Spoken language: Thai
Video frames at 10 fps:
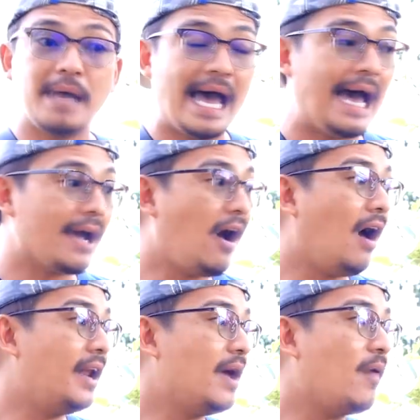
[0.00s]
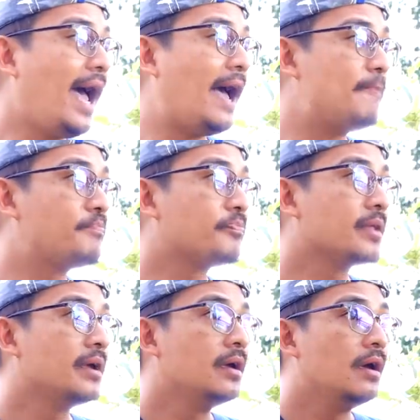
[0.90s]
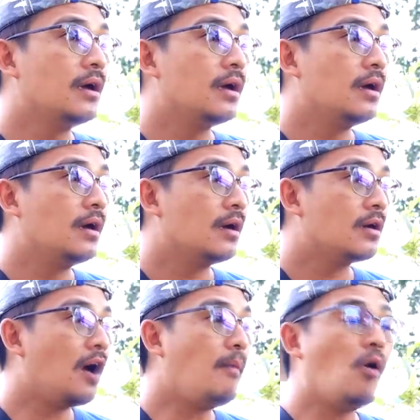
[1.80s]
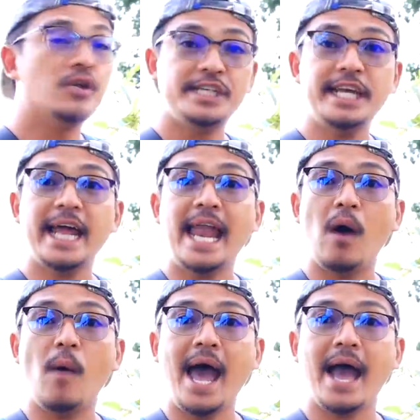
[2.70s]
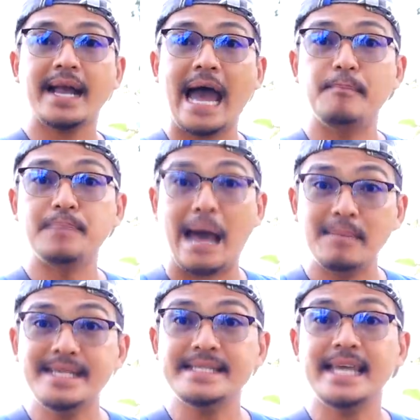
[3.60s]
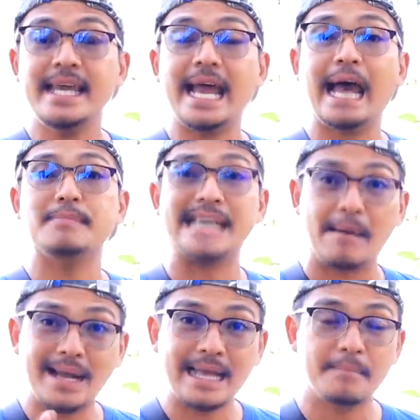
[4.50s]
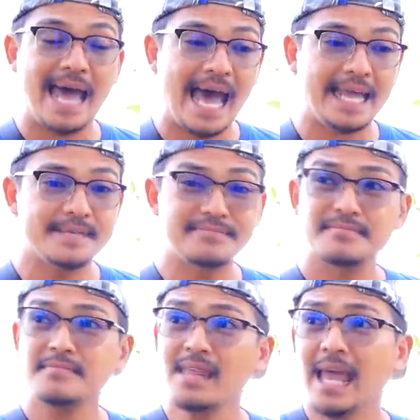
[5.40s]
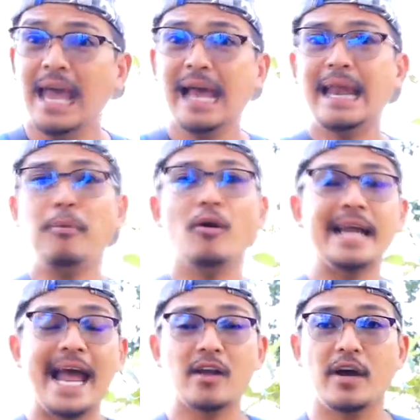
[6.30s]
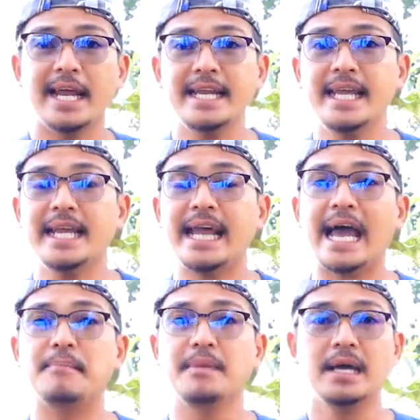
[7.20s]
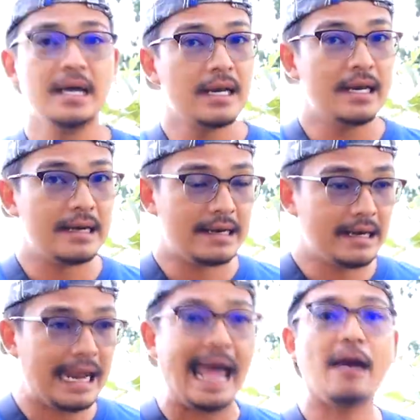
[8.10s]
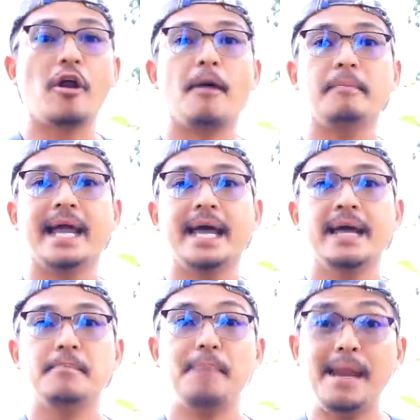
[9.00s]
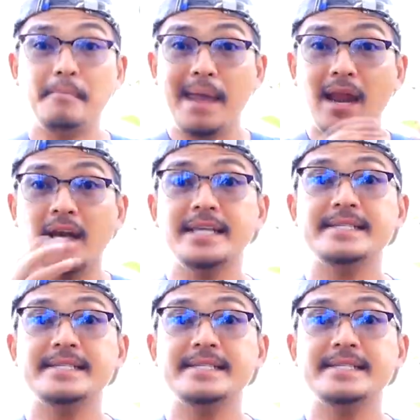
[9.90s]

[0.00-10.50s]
อ่าก็เรียกว่า ก็บ่งชี้ได้แล้วว่าการทำอินทรีย์นะครับสามารถทำได้ และผลงานก่อนหน้านี้นะครับ หลายๆ ครอบเนี่ย เป็นเมลอน